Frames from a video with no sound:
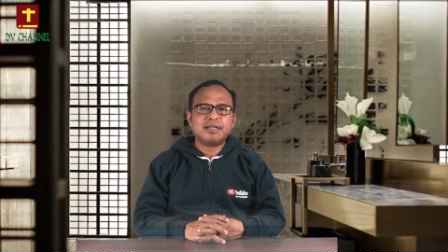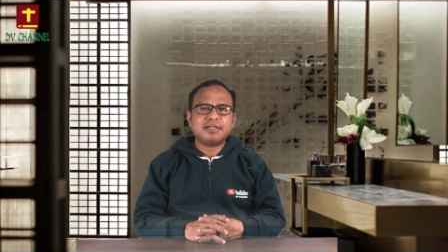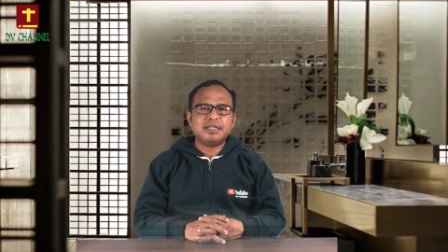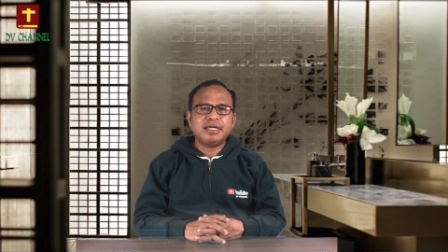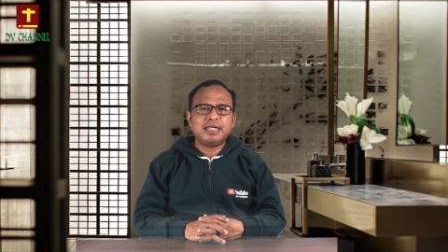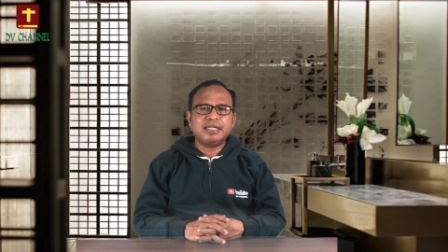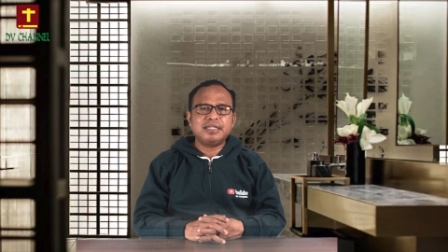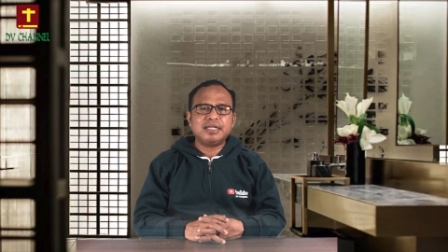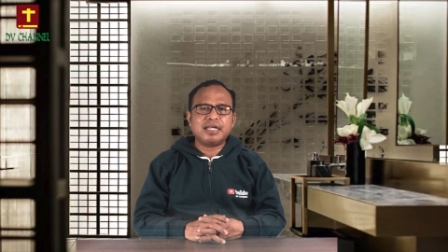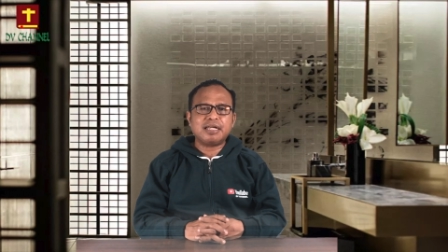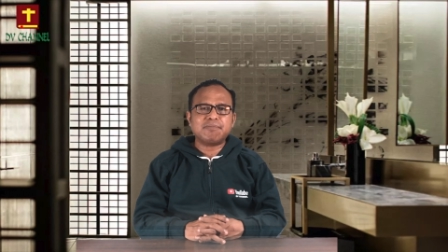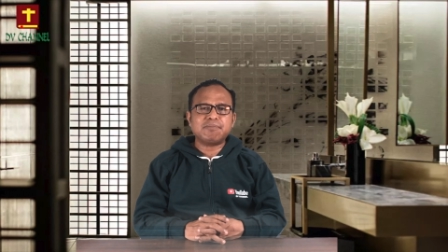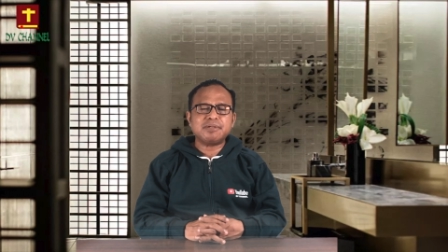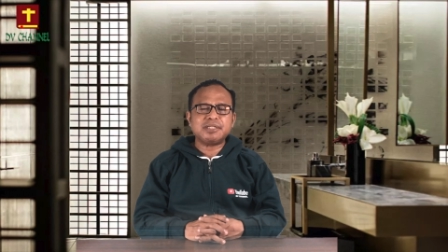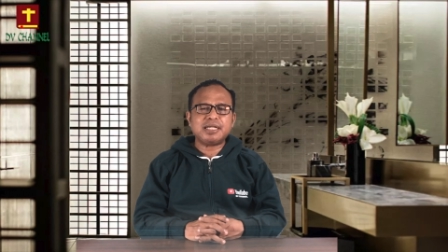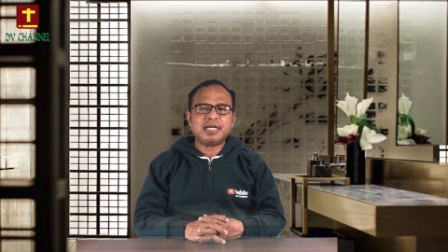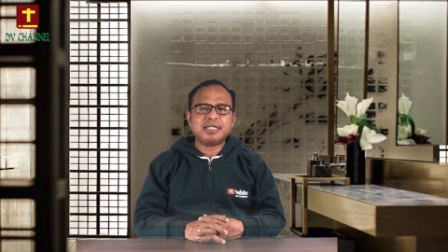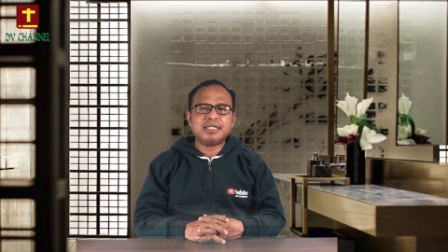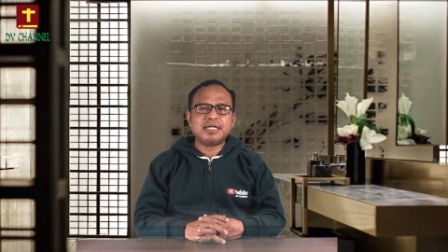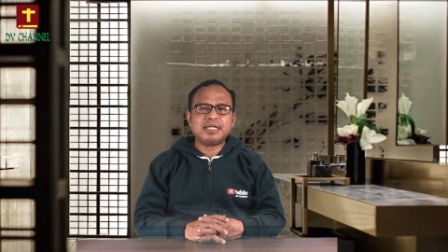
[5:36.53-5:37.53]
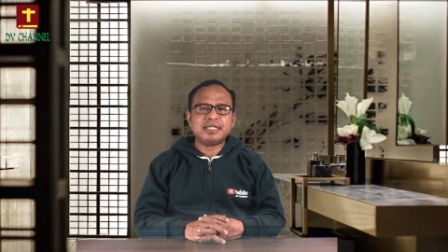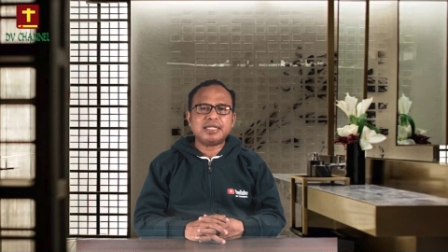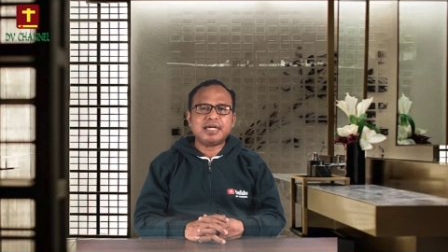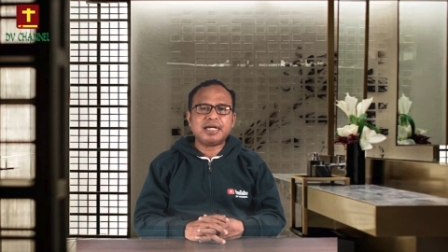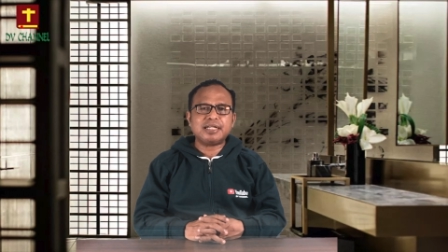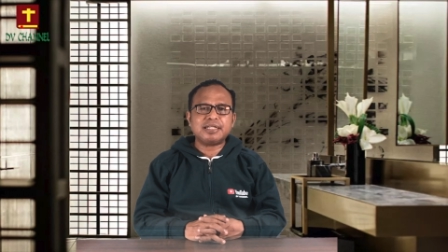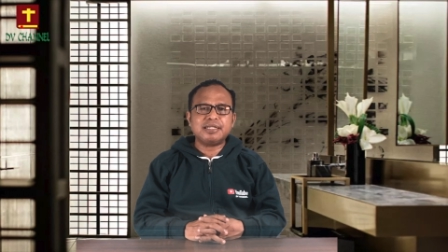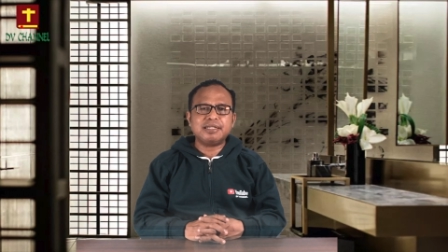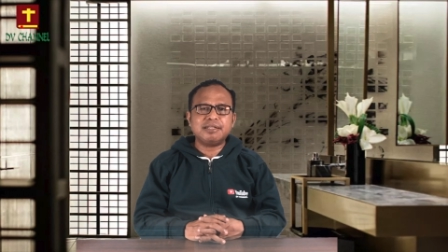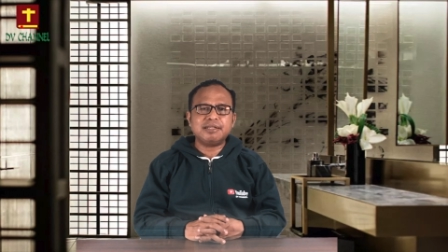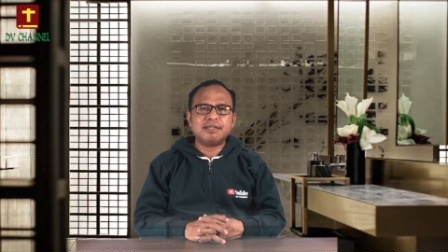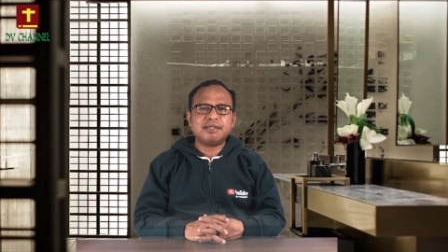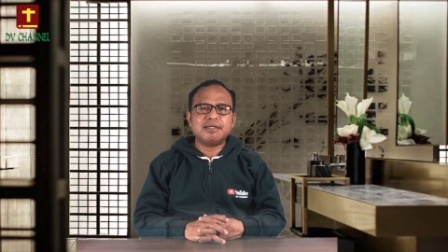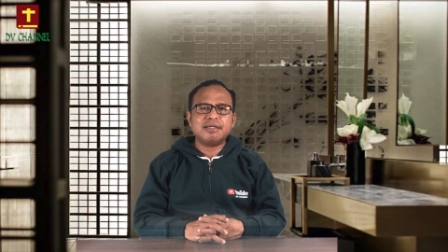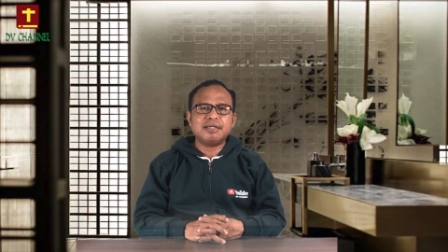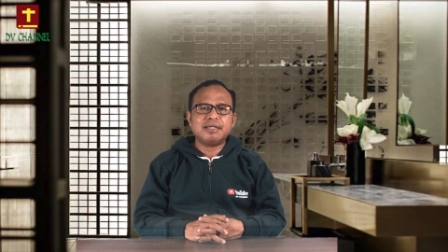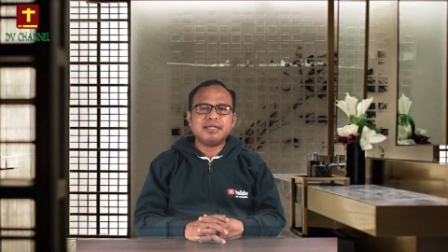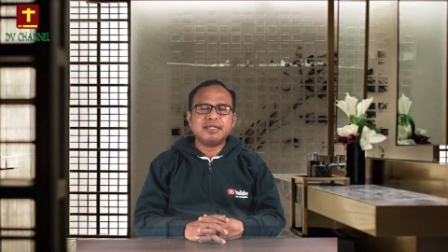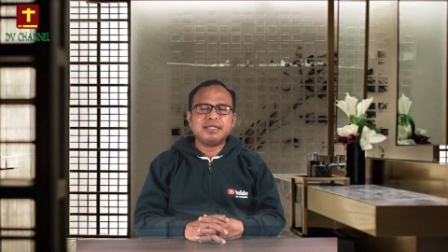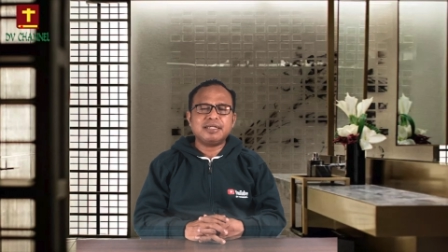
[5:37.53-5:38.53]
dan dalam menyadari hal
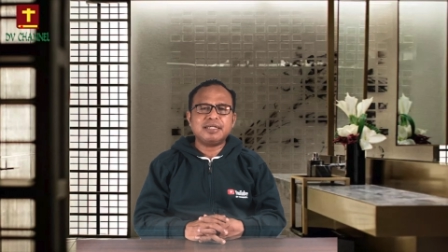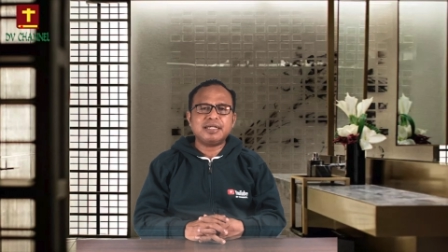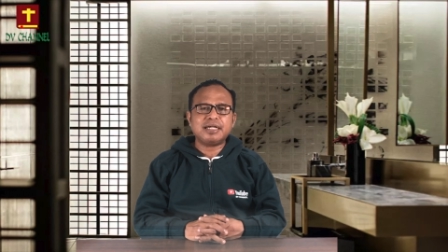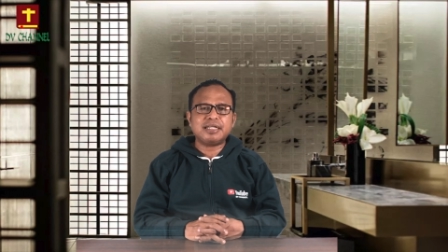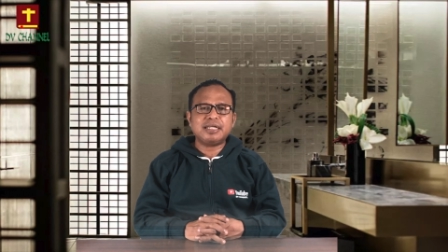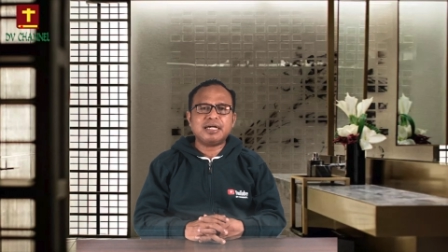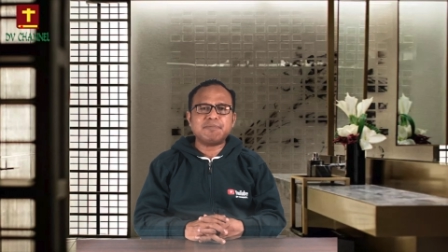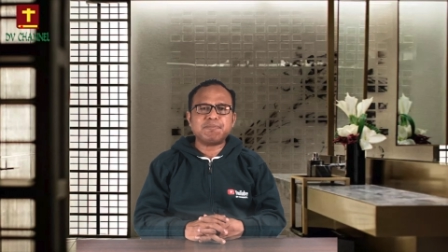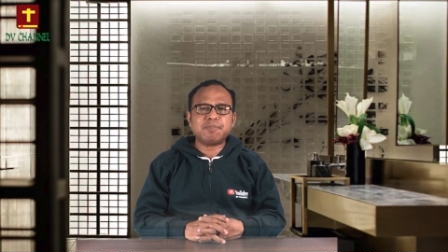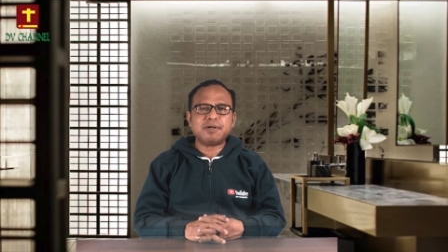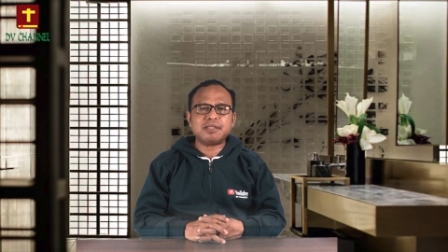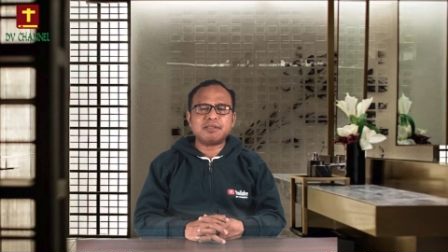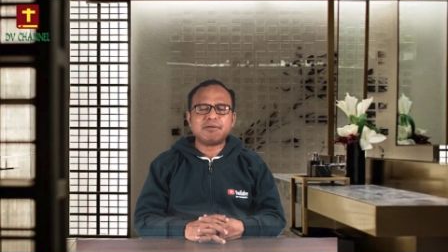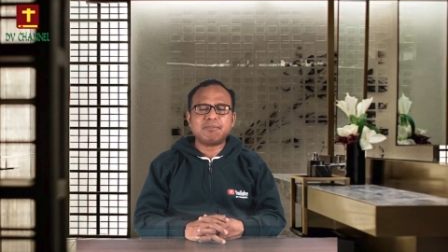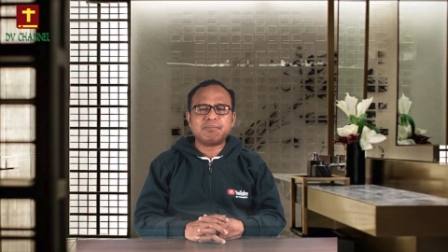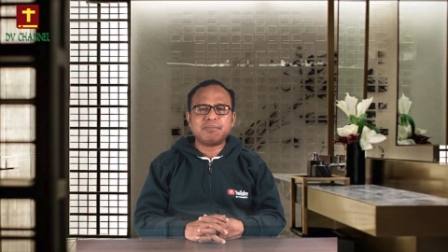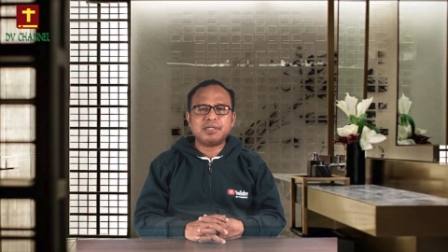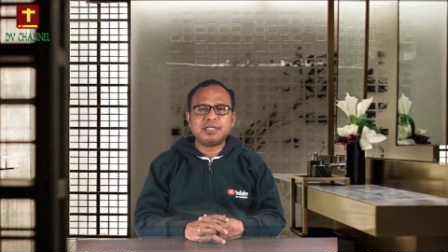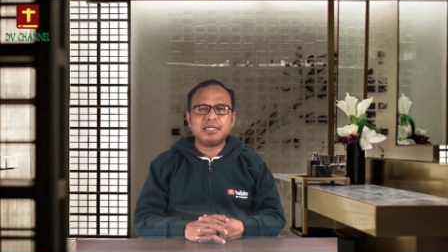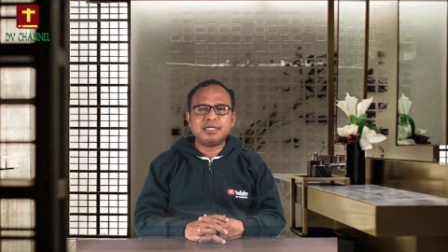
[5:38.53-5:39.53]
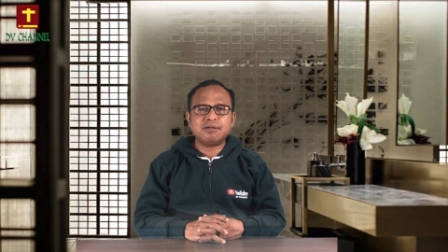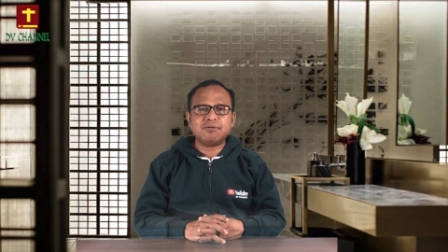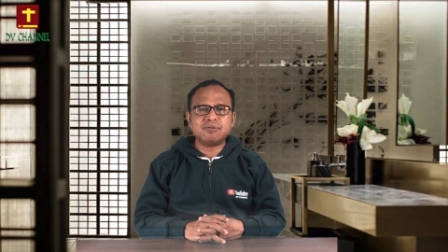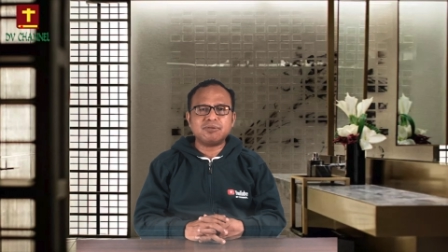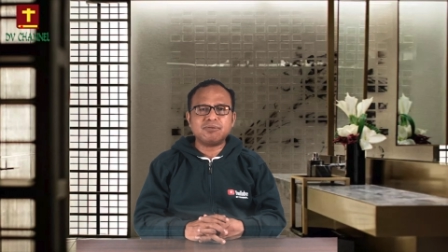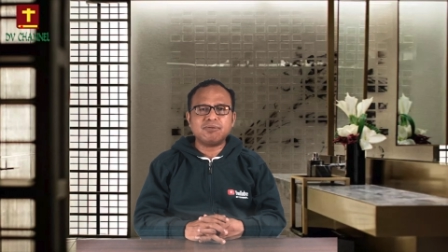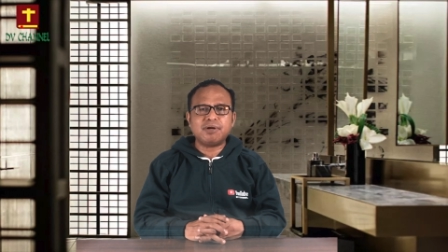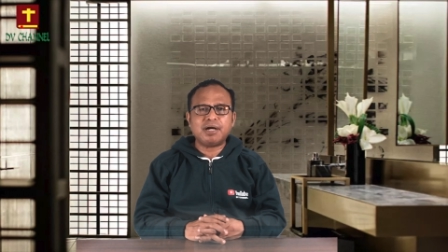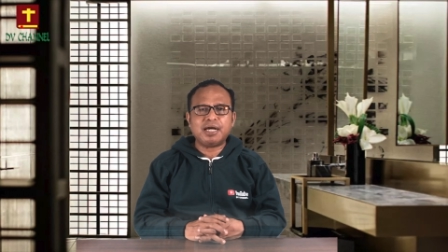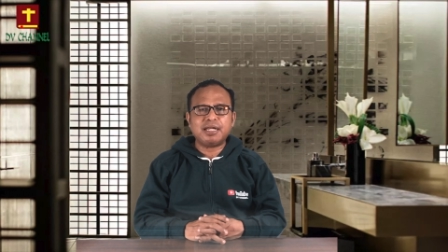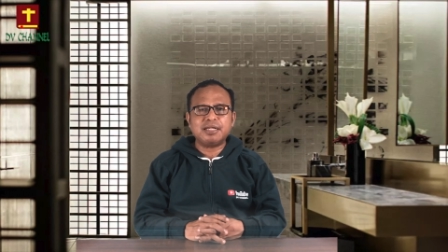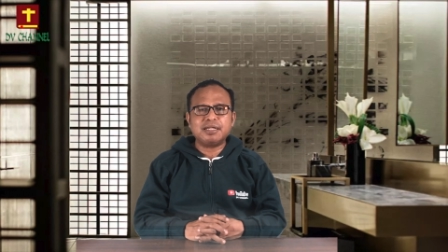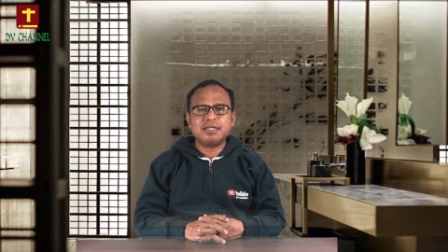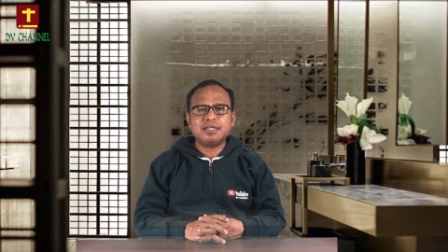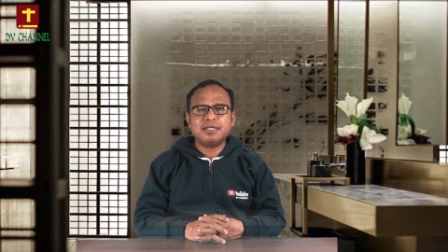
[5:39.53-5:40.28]
ini ia dapat meniru Tuhan